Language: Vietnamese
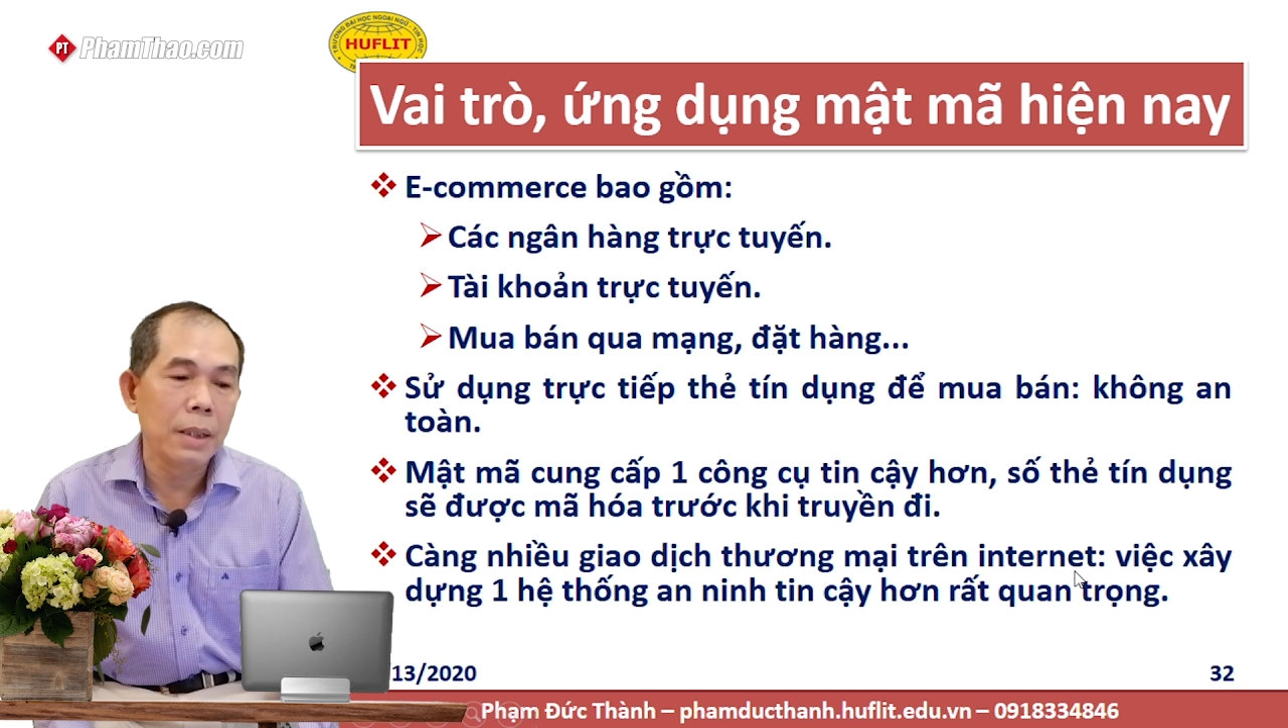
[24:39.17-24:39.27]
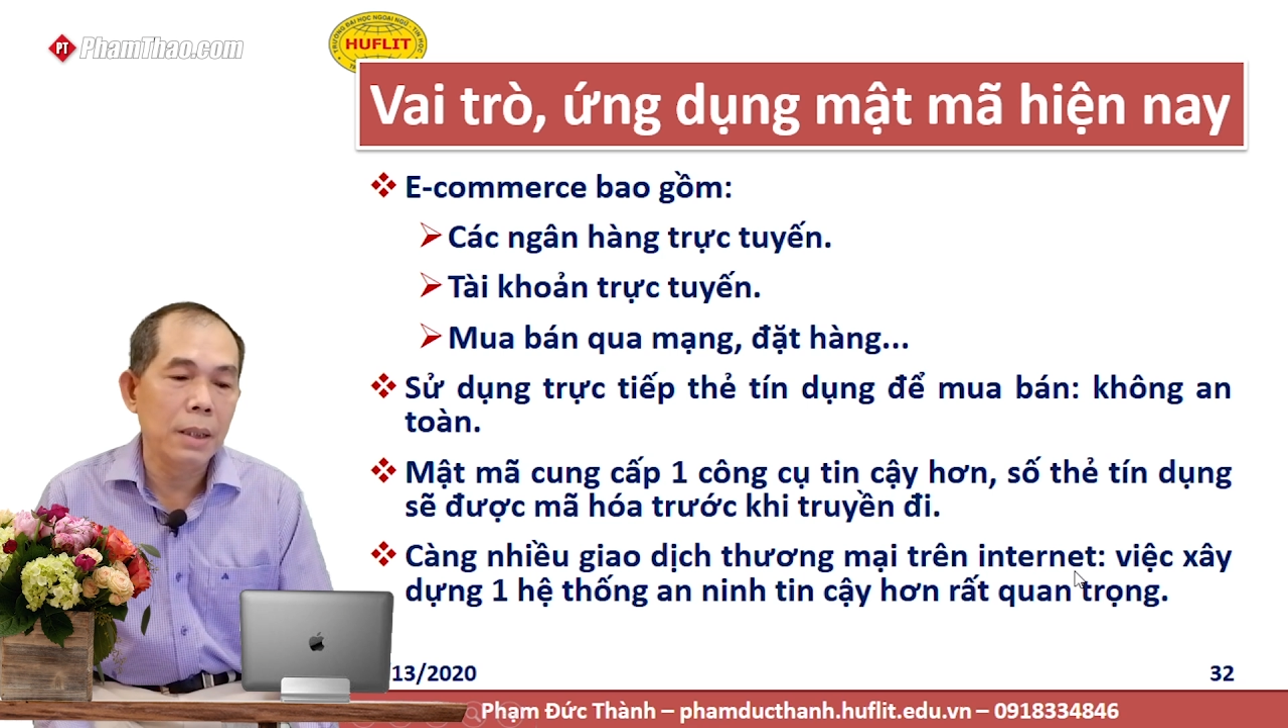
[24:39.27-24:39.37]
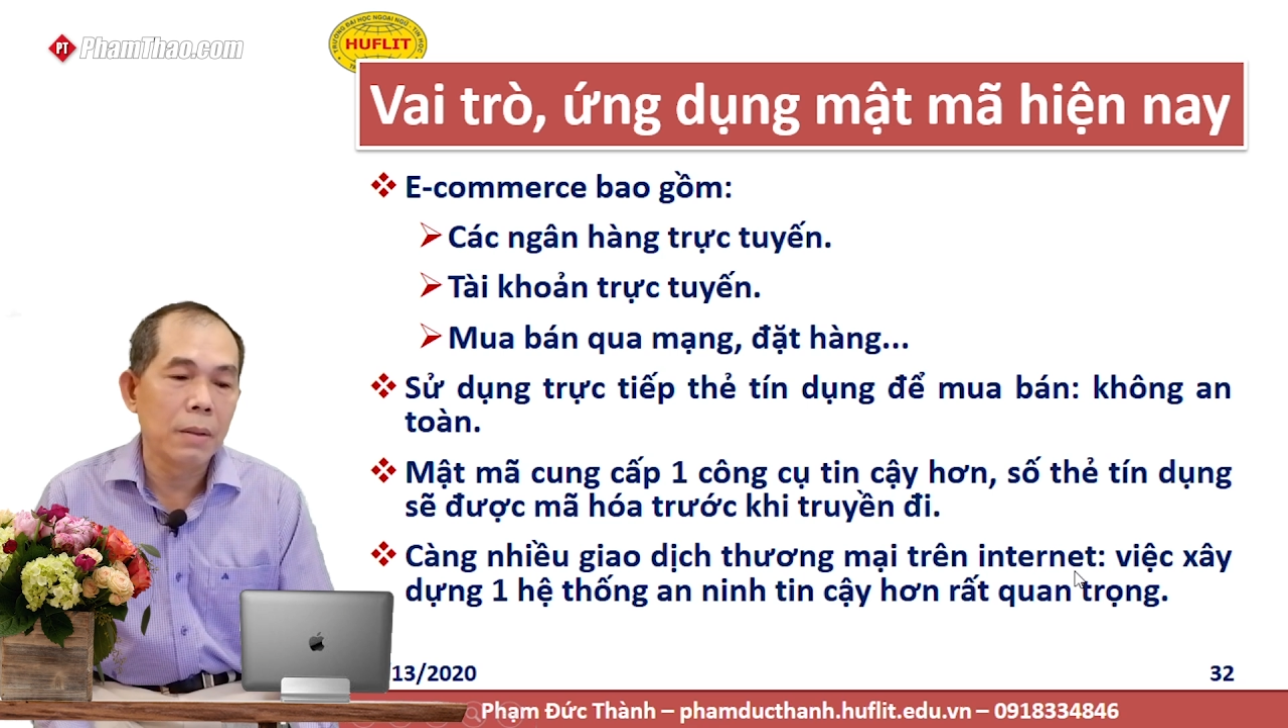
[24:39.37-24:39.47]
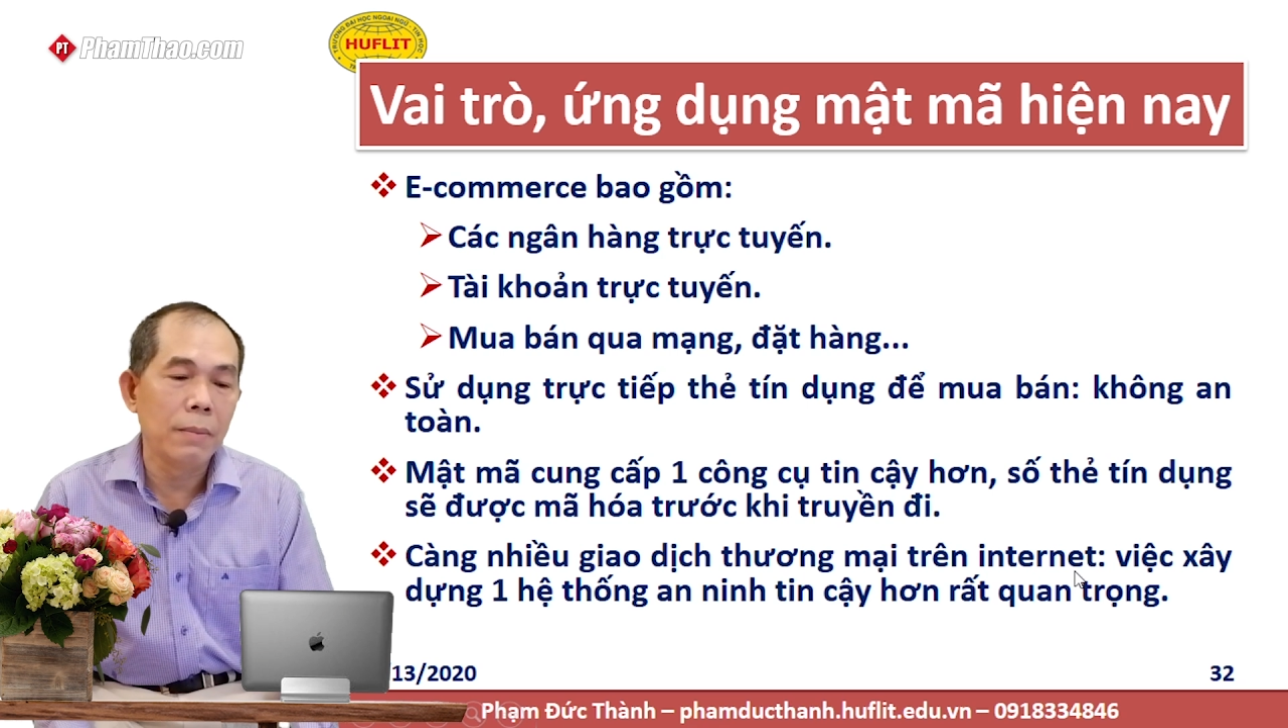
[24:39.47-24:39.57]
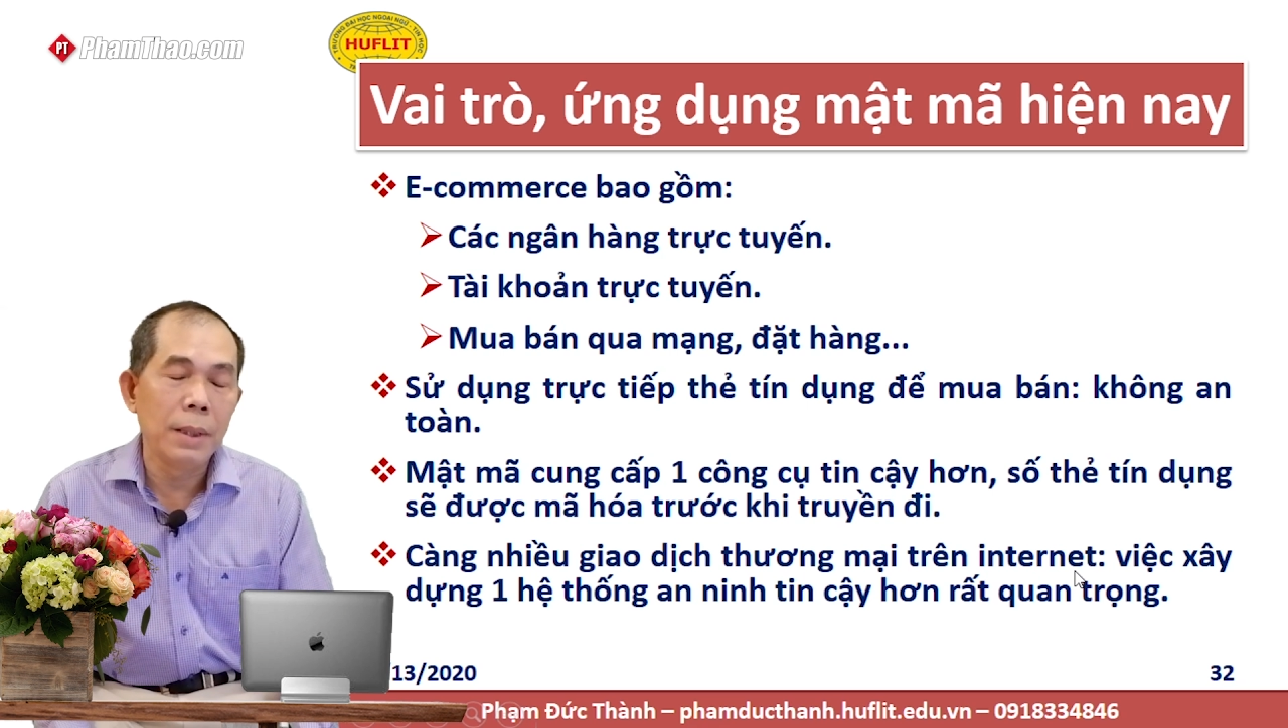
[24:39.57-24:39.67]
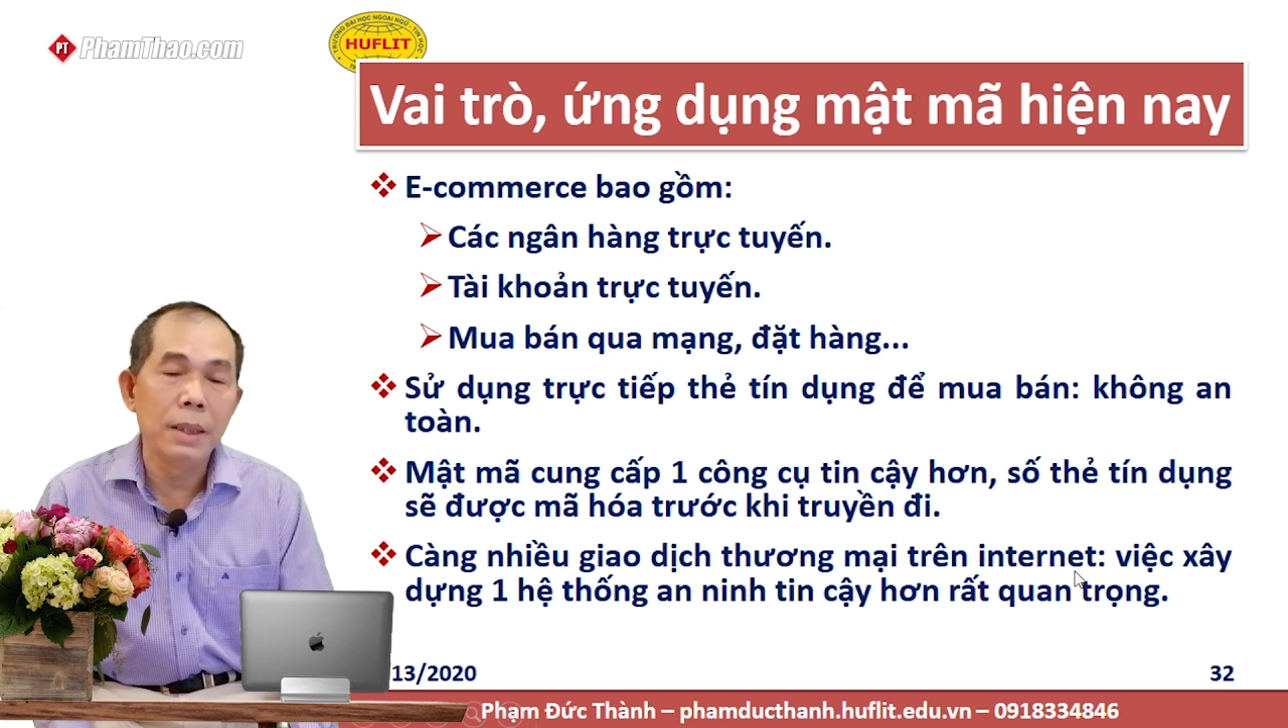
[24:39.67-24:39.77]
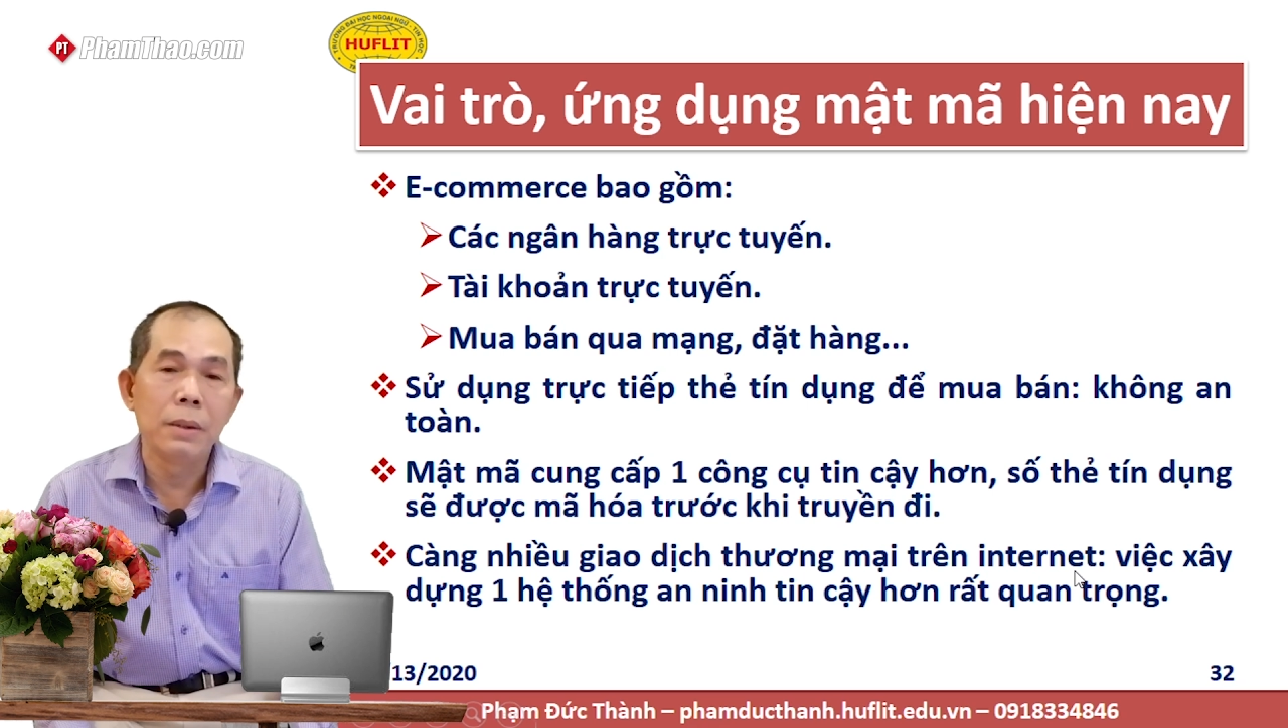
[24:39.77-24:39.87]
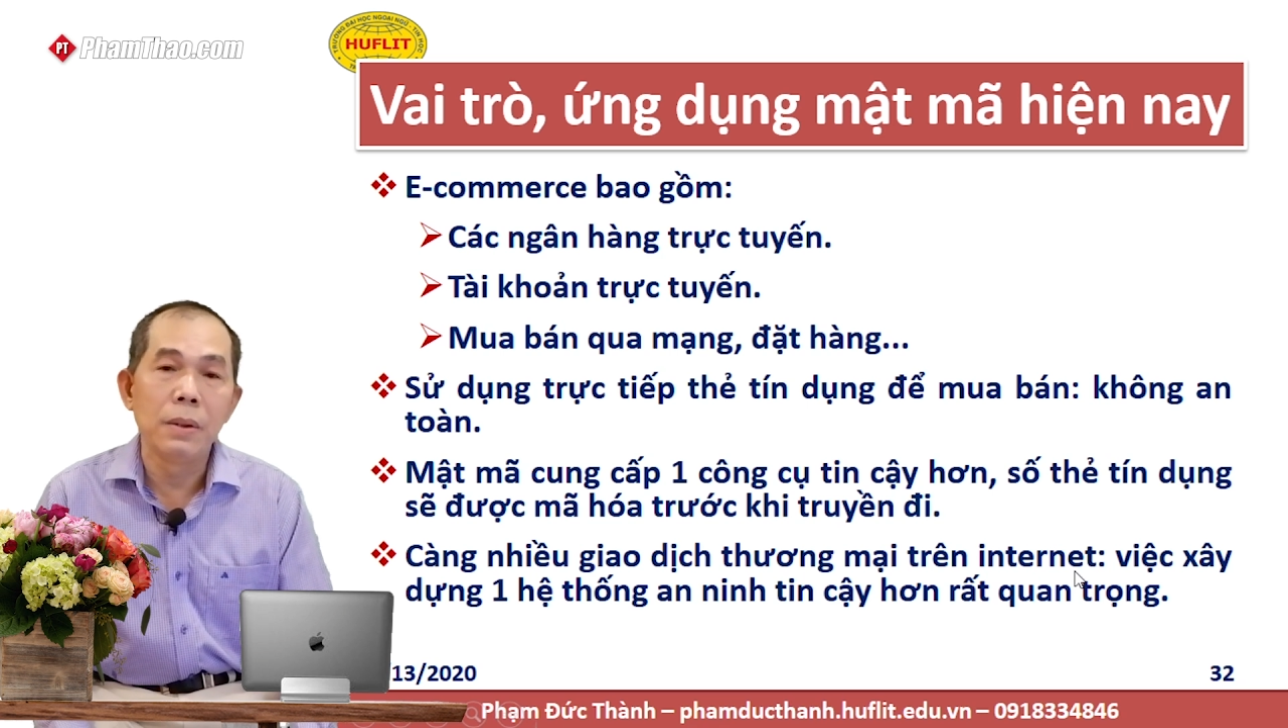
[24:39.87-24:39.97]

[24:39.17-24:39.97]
cái gì của mình